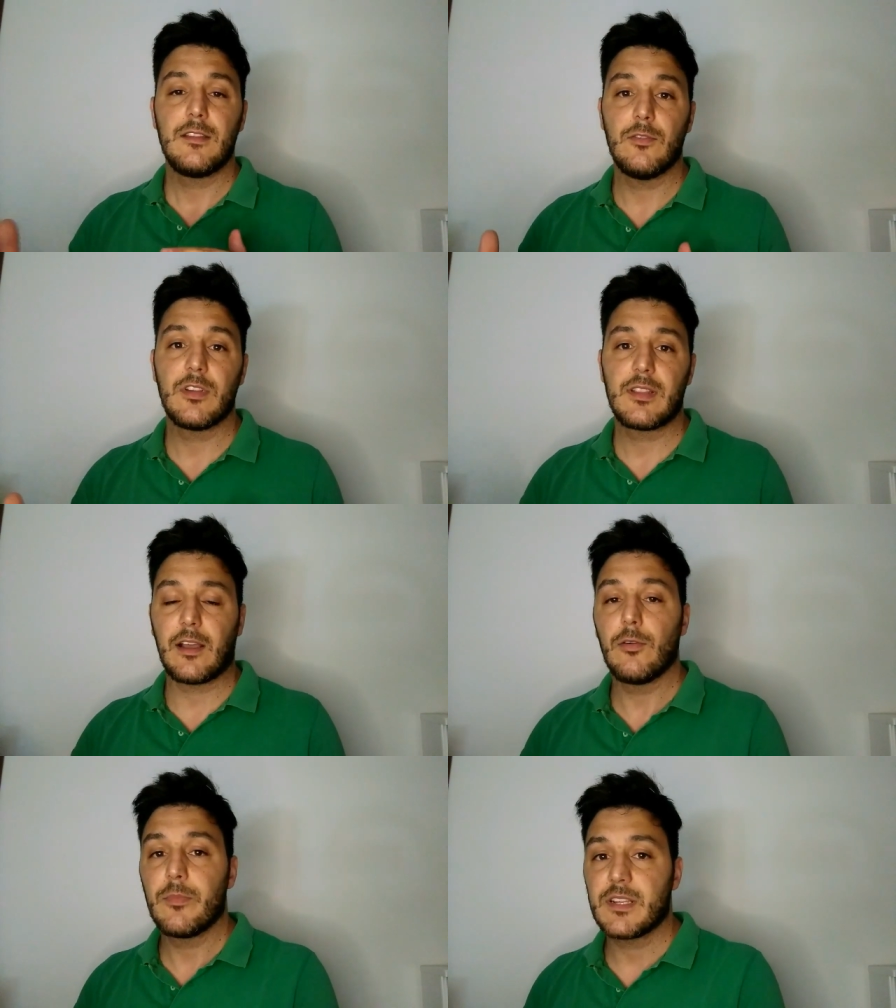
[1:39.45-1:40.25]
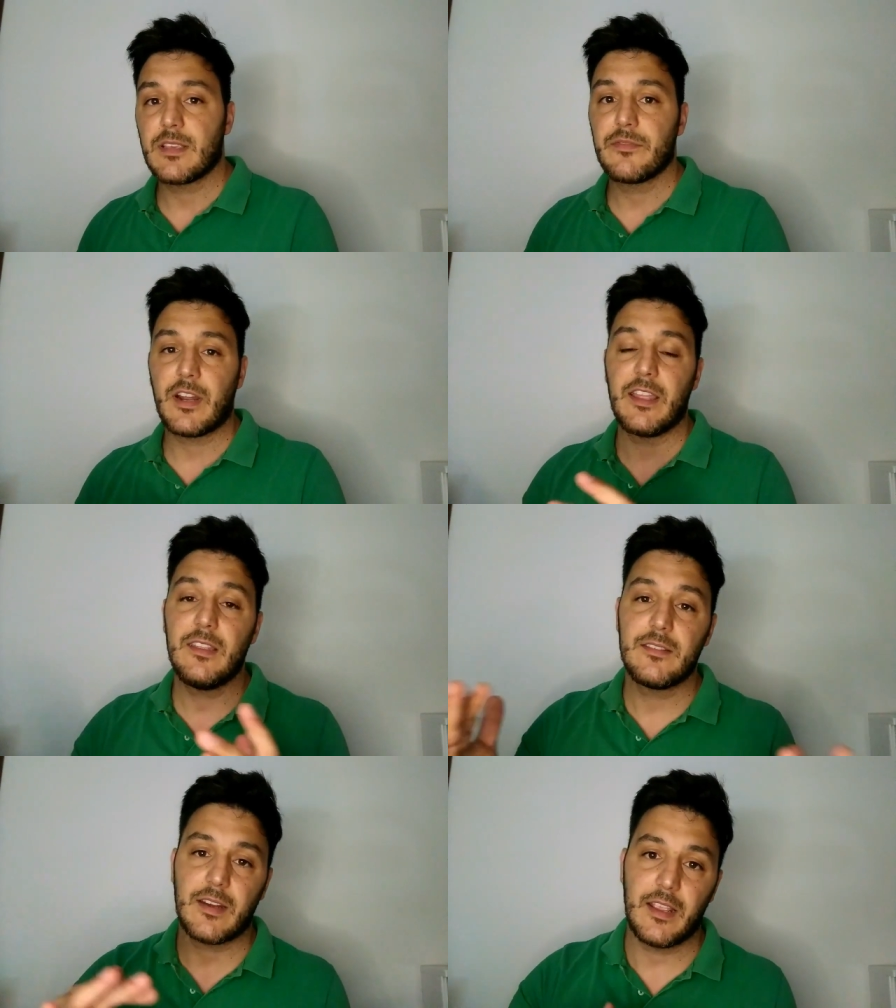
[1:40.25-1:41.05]
di un'età compresa fra
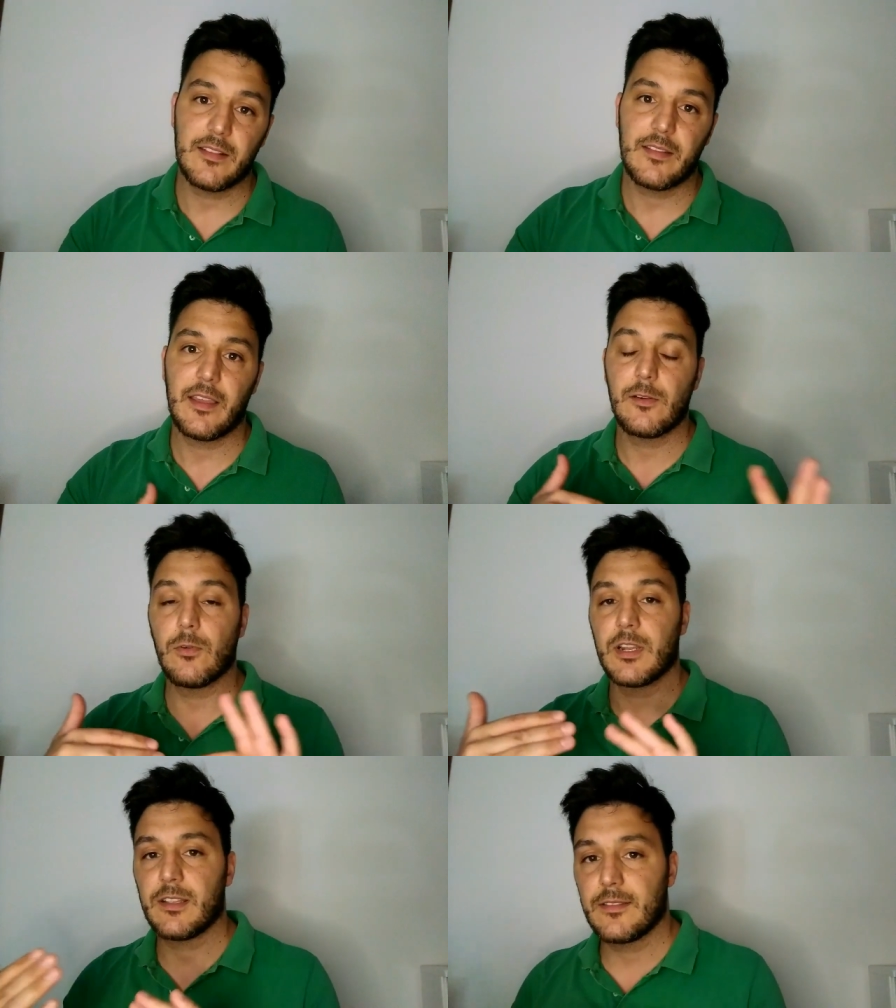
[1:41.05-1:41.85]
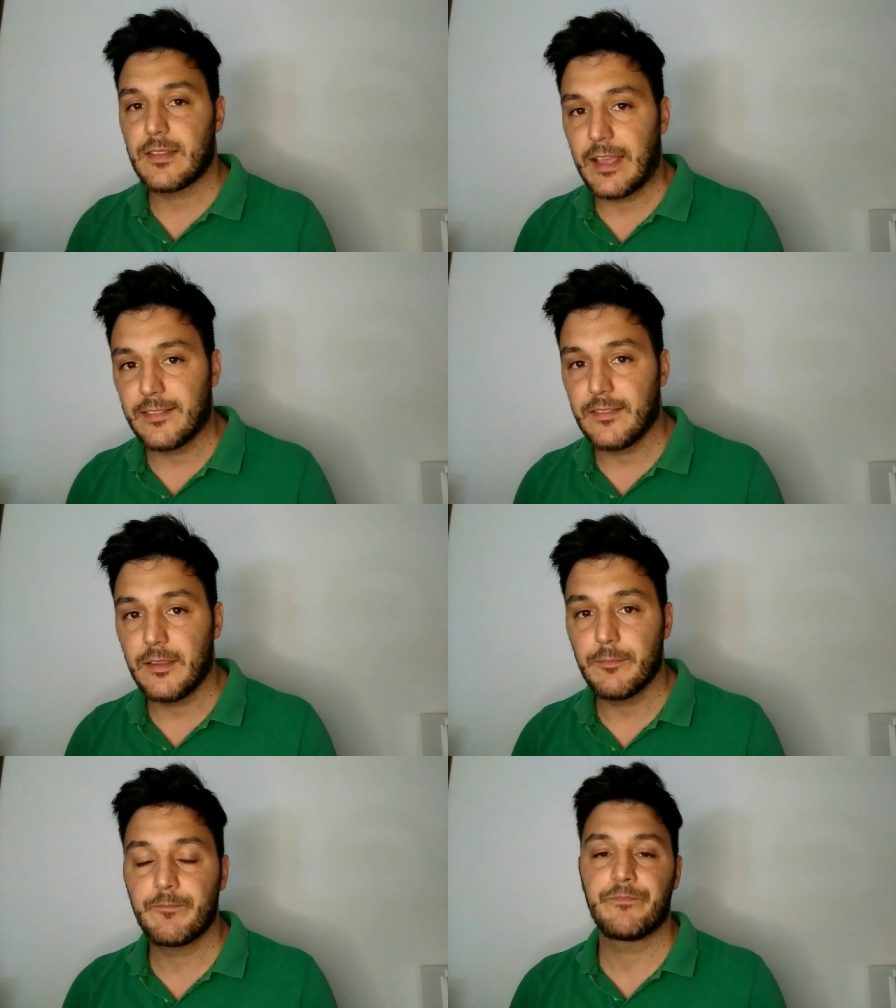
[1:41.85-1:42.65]
i 30 e i 40 anni.